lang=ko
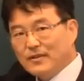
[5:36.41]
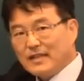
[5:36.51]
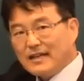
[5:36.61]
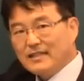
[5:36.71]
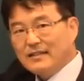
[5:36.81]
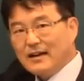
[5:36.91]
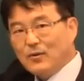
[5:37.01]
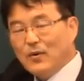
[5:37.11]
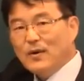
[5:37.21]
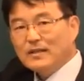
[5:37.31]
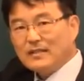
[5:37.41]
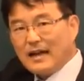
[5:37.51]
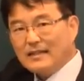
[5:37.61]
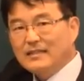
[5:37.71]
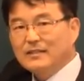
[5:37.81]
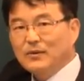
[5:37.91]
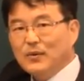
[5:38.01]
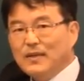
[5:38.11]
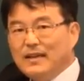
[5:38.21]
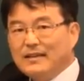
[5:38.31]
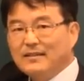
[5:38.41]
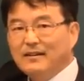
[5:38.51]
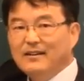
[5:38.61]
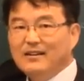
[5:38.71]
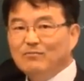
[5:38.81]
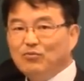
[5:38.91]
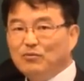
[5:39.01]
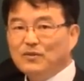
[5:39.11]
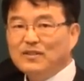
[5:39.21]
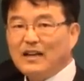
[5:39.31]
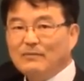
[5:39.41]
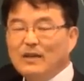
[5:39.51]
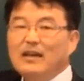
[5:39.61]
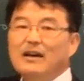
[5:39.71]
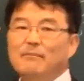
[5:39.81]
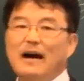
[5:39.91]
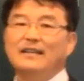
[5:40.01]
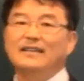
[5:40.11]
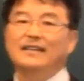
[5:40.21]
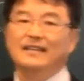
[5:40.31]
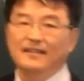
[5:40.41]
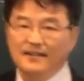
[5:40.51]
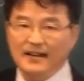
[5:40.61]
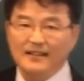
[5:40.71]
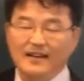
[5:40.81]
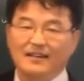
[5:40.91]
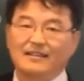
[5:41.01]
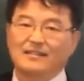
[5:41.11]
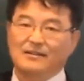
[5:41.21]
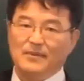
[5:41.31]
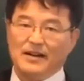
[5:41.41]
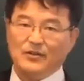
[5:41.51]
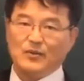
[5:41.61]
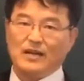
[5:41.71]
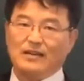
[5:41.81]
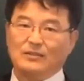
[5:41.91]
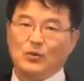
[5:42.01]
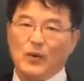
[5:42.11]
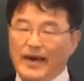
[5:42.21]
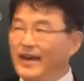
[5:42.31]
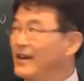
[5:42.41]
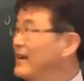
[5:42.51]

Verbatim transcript: 자식 낳고 자식으로 인해서 부부싸움이 많이 일어난다 이렇게 설명할 수가 있겠죠. 왜?